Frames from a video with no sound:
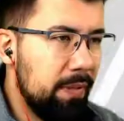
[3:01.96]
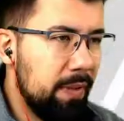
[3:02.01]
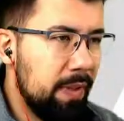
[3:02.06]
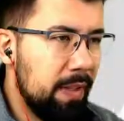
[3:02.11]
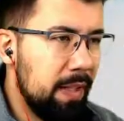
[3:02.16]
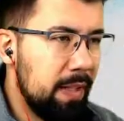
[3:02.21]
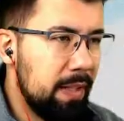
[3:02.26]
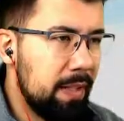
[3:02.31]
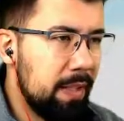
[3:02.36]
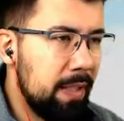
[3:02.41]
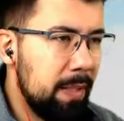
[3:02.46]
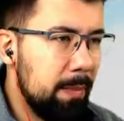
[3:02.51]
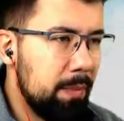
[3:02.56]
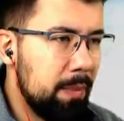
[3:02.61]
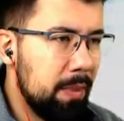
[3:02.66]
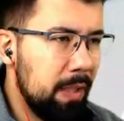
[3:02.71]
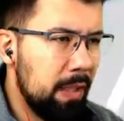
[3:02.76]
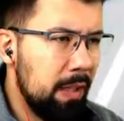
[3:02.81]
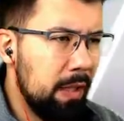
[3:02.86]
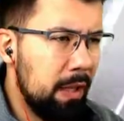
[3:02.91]
Es gibt
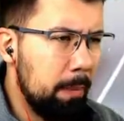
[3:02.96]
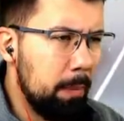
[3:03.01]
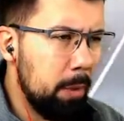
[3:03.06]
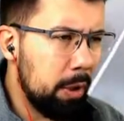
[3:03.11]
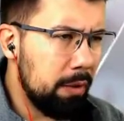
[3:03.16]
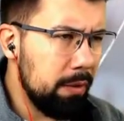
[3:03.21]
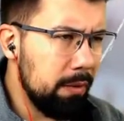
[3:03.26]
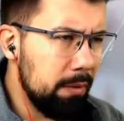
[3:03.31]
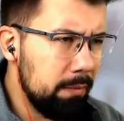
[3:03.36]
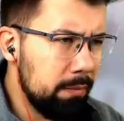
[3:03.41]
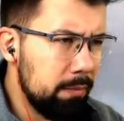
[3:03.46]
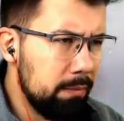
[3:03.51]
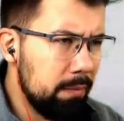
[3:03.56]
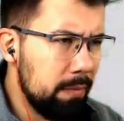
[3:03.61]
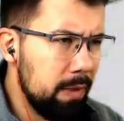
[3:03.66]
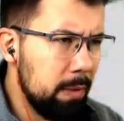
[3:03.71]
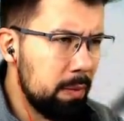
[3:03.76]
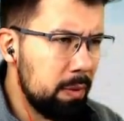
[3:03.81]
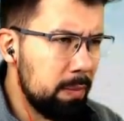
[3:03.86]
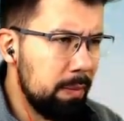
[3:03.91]
äh, Klamotten. Die
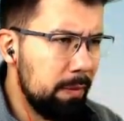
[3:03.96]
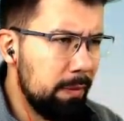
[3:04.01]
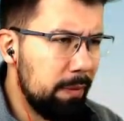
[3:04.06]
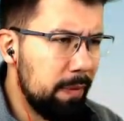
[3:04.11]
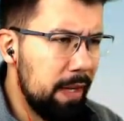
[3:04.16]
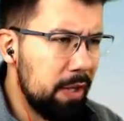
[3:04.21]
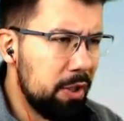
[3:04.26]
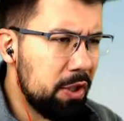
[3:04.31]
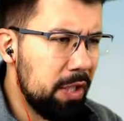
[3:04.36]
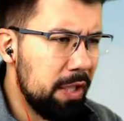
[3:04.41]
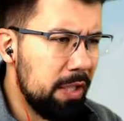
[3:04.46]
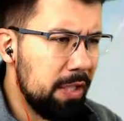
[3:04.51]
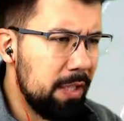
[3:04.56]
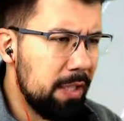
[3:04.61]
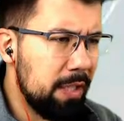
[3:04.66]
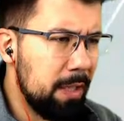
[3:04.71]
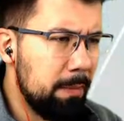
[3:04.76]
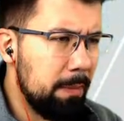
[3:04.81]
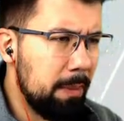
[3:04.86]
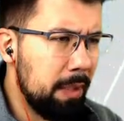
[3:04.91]
muss man freischalten,
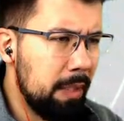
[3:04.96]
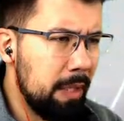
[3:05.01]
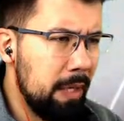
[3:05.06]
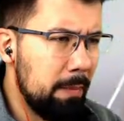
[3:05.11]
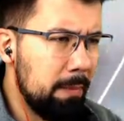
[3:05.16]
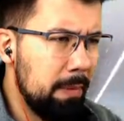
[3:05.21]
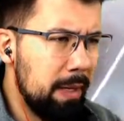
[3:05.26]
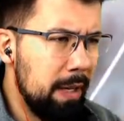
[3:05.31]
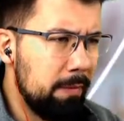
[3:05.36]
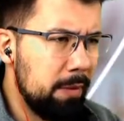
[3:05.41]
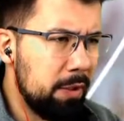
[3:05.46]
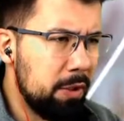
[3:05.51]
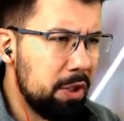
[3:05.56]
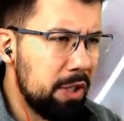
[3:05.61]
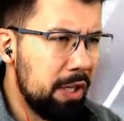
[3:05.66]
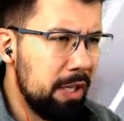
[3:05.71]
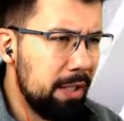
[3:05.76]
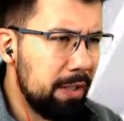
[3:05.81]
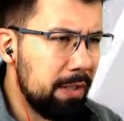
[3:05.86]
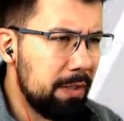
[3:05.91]
indem man eben Level
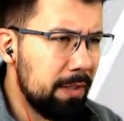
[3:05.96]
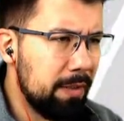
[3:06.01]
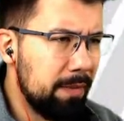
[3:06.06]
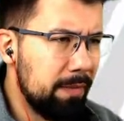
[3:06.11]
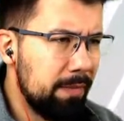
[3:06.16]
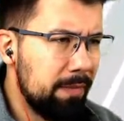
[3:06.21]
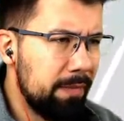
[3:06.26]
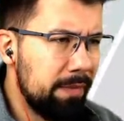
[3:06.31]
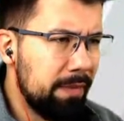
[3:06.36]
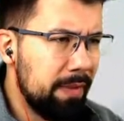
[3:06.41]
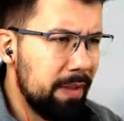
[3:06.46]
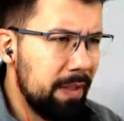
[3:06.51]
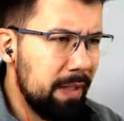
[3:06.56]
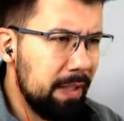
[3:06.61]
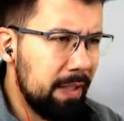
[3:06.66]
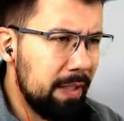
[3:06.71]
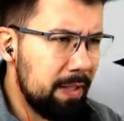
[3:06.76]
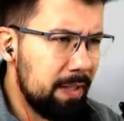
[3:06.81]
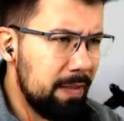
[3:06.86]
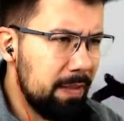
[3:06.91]
steigt.
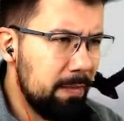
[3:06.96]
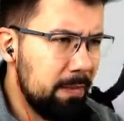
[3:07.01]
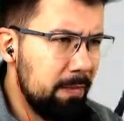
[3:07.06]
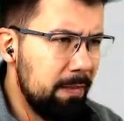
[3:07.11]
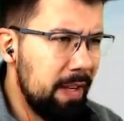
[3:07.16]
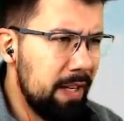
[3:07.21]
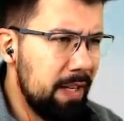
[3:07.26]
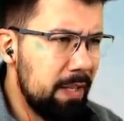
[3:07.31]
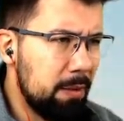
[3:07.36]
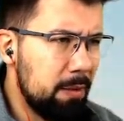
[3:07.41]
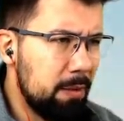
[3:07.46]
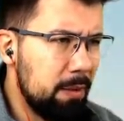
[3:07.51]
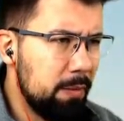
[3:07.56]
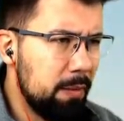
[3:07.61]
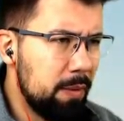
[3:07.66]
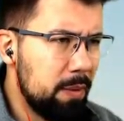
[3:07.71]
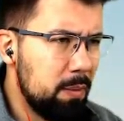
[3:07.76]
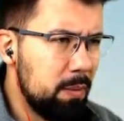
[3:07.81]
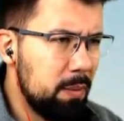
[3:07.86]
Das werde ich natürlich versuchen,